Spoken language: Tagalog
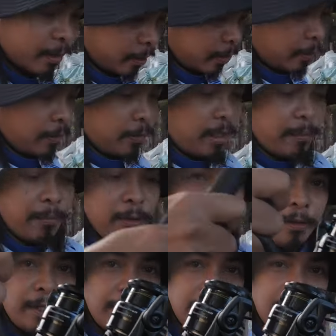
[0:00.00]
So, nabol
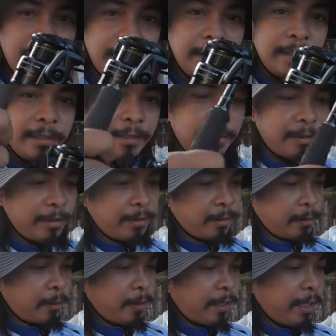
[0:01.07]
ko na guys.
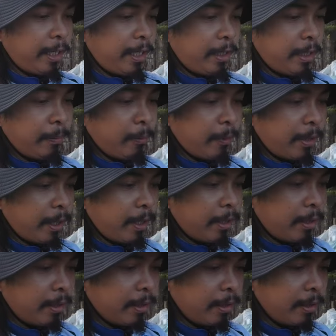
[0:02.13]
So, ire retrieve ko na
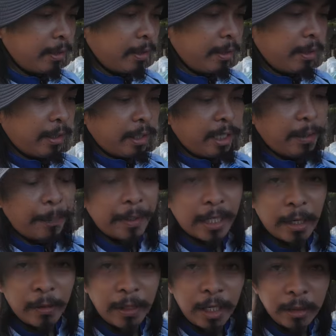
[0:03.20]

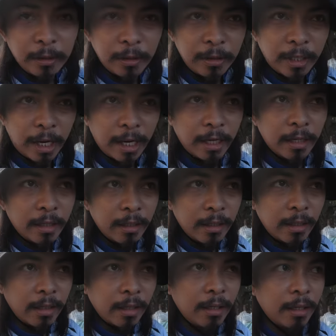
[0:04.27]
higpitan ko lang tong drag
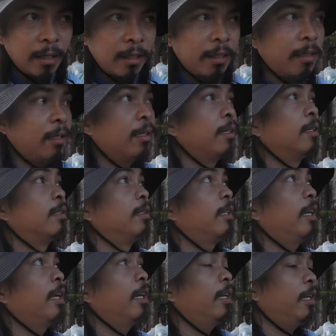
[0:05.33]

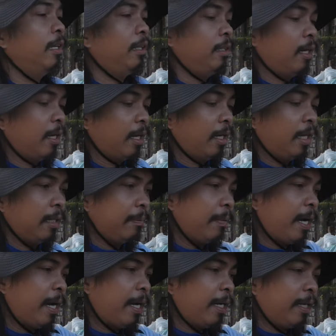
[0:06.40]
then hanggat
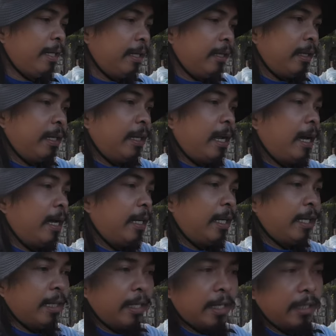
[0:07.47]
maaari kailangan
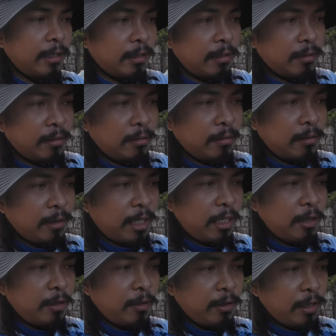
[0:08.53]
lagyan ng
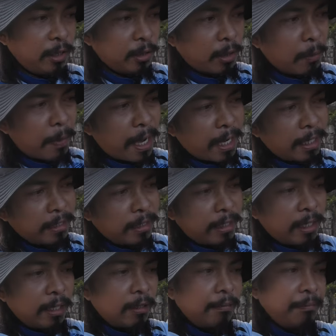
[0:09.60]
tension dito hawakan na
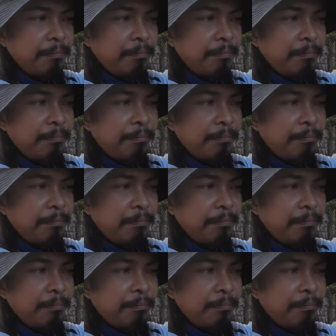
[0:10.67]
lang